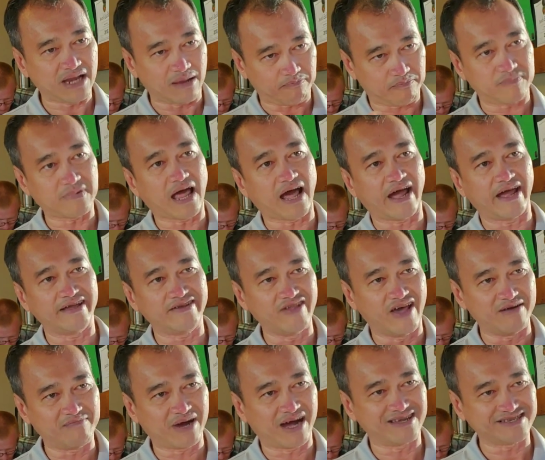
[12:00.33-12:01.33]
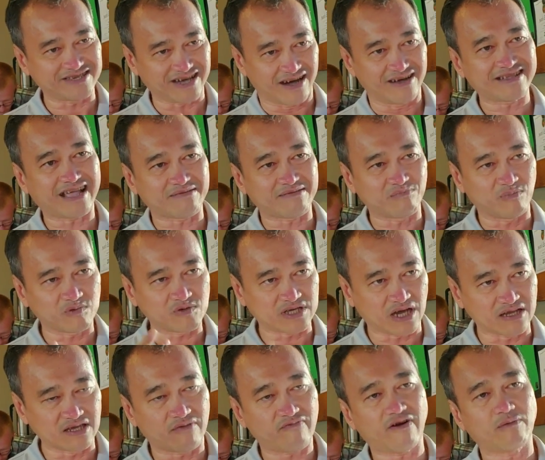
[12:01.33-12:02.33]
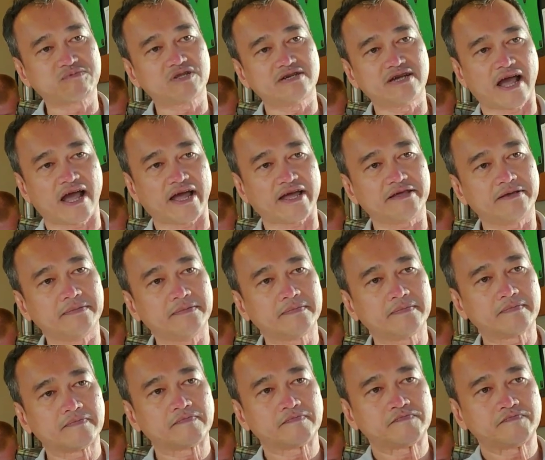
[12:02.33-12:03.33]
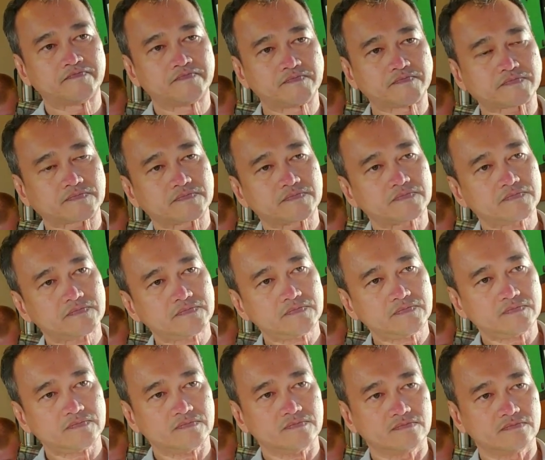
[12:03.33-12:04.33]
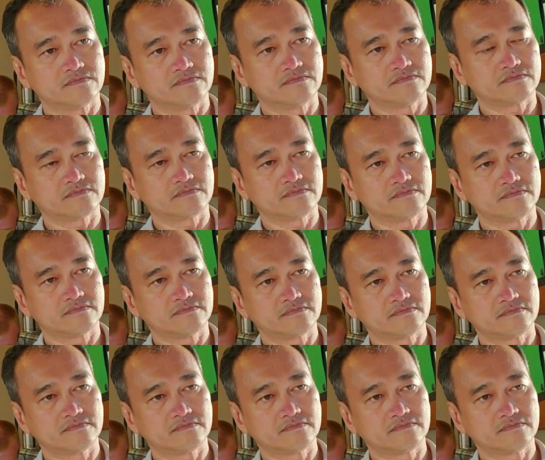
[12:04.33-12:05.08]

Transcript: lặp lại để mà trở thành Trần Nhật Phong thứ hai. Theo như anh nghĩ thì